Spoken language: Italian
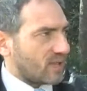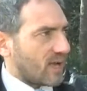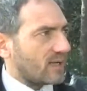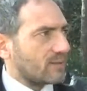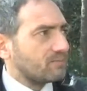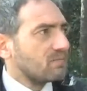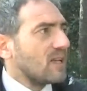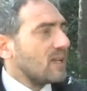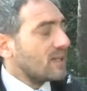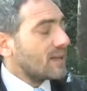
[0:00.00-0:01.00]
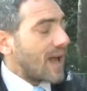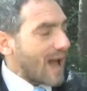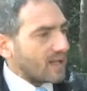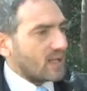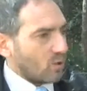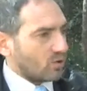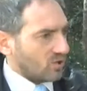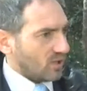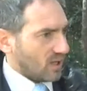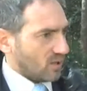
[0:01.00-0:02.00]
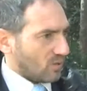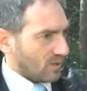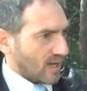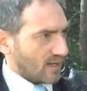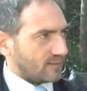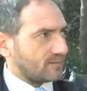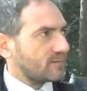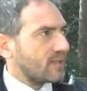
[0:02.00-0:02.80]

Italia, anche consiglieri comunali.